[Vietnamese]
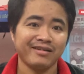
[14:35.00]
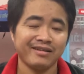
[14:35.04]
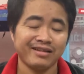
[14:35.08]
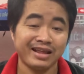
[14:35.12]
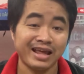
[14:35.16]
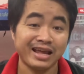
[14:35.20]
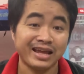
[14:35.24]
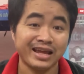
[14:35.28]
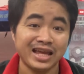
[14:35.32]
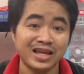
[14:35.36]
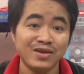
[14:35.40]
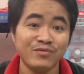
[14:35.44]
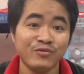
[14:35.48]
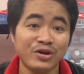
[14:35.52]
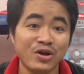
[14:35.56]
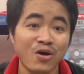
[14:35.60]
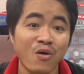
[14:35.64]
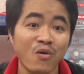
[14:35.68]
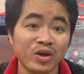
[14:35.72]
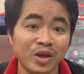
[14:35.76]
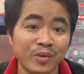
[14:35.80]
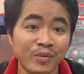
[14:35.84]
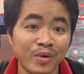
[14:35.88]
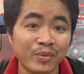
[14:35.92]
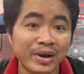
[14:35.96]
nghe kỹ trong
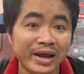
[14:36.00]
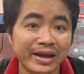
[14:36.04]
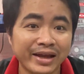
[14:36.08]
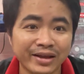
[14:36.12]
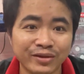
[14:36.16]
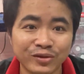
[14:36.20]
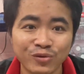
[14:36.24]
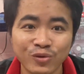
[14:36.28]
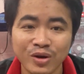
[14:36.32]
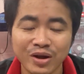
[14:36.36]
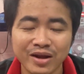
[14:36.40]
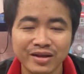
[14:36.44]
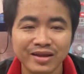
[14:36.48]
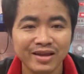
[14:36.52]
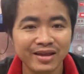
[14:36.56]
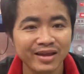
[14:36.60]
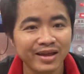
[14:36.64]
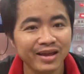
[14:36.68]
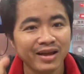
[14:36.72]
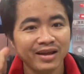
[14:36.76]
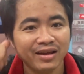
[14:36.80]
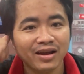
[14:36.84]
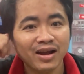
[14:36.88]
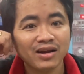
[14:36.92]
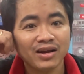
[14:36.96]
video ngày hôm nay nha tôi
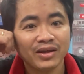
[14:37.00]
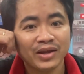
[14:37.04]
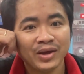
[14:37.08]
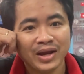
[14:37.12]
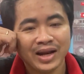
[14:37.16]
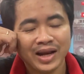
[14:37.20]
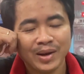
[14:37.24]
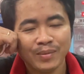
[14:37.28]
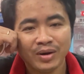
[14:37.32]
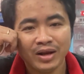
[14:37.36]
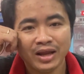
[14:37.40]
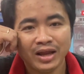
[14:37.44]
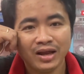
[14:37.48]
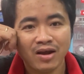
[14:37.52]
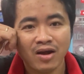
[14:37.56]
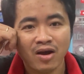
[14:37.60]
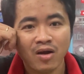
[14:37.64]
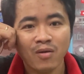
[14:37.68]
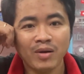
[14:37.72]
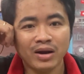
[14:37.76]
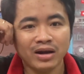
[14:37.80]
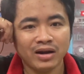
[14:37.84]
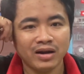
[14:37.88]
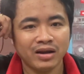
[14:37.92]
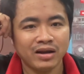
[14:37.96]
rất là nhiều anh em đã điện
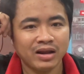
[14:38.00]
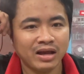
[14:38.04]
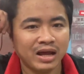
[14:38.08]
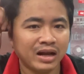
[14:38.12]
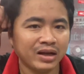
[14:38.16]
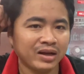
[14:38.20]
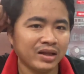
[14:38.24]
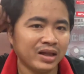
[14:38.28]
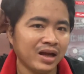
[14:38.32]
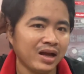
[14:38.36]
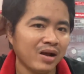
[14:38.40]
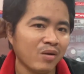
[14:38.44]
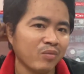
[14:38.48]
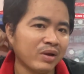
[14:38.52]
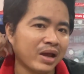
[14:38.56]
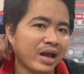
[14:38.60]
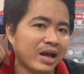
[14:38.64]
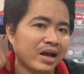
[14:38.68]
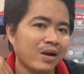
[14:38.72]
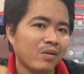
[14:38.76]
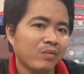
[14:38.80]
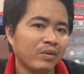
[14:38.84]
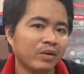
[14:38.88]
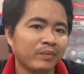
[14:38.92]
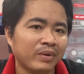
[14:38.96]
hỏi mình là anh học
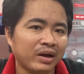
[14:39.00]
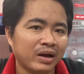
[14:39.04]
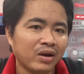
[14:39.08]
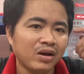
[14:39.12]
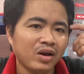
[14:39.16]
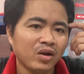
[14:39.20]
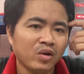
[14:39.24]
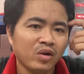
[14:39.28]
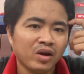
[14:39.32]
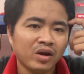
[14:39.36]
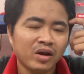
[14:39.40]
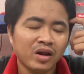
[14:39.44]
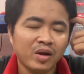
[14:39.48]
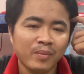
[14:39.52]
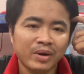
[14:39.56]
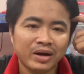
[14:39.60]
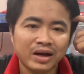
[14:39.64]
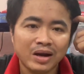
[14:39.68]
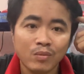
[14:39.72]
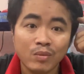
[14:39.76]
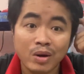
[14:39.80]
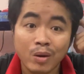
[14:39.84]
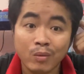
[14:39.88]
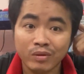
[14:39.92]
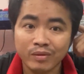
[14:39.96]
nghề không mà mình nói là mình
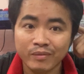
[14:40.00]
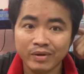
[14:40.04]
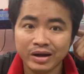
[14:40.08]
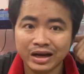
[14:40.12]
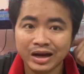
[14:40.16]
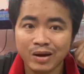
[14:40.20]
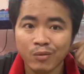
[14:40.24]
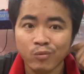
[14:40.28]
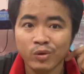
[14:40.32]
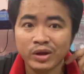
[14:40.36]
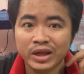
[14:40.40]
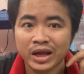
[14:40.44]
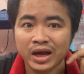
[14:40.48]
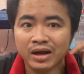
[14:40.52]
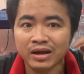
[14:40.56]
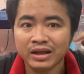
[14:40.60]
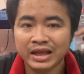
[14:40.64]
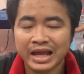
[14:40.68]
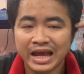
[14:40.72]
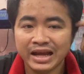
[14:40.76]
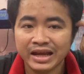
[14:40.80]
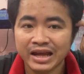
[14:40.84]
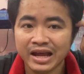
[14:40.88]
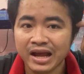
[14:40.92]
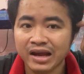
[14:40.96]
không học mình không có nhận
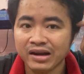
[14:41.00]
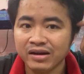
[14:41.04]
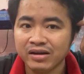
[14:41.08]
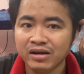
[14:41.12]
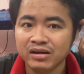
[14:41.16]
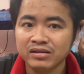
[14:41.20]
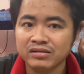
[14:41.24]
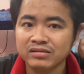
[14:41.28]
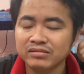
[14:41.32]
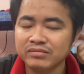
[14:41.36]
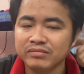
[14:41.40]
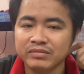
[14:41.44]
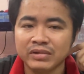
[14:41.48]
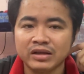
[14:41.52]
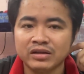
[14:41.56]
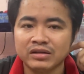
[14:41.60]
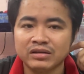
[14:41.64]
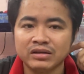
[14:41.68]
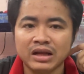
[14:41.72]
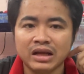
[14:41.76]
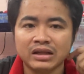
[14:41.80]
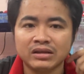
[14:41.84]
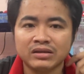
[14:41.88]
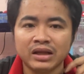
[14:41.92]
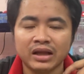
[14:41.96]
dạy nghề nữa
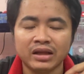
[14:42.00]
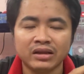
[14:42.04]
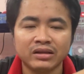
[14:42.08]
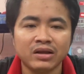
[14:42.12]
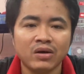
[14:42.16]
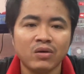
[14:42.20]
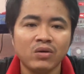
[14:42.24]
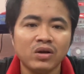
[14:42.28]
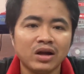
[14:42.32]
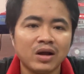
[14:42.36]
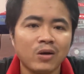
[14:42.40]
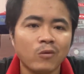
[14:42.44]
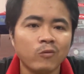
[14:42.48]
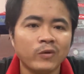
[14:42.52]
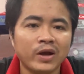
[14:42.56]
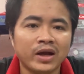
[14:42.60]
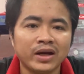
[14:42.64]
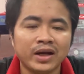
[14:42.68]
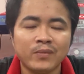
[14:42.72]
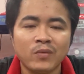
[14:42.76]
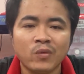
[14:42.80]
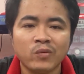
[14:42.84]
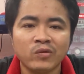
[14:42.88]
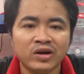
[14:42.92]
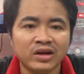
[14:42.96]
mình đã tuyệt đối không
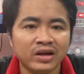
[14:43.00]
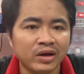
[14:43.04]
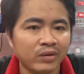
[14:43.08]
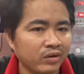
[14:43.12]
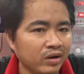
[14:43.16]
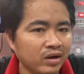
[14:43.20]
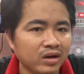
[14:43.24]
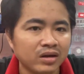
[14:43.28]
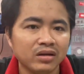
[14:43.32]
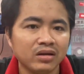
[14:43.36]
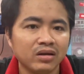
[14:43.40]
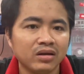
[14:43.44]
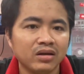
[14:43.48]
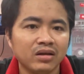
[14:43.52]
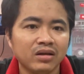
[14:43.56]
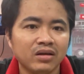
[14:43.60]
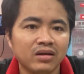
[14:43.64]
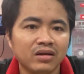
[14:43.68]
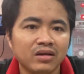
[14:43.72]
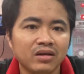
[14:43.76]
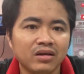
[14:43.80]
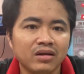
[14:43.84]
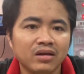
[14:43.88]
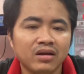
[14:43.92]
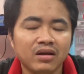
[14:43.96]
nhận thêm một người nào nữa
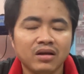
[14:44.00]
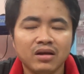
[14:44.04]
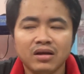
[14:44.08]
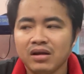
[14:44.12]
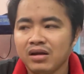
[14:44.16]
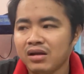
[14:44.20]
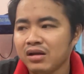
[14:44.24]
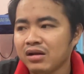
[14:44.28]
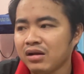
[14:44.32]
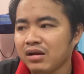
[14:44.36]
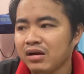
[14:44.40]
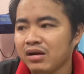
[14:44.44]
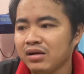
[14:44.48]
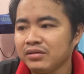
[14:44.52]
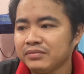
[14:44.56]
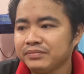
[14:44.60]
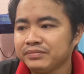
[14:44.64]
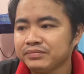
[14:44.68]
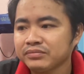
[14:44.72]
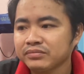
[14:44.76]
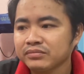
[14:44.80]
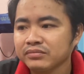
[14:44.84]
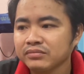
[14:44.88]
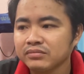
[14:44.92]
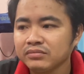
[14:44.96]
đó
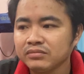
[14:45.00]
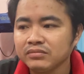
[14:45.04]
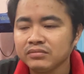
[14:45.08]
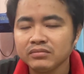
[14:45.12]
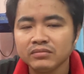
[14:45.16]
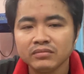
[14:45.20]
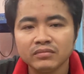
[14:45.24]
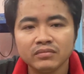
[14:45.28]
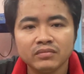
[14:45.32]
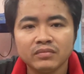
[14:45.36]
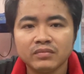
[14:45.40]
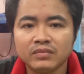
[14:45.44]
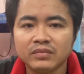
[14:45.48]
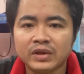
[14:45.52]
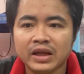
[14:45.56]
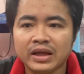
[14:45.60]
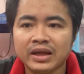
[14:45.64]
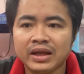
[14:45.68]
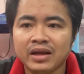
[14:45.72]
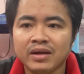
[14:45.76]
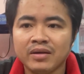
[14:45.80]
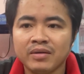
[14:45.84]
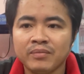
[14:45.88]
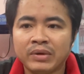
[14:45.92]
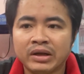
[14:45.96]
tại
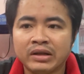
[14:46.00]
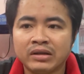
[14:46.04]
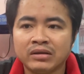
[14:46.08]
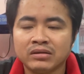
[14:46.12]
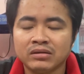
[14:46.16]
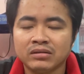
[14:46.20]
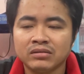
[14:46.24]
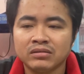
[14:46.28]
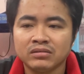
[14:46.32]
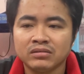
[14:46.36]
vì mình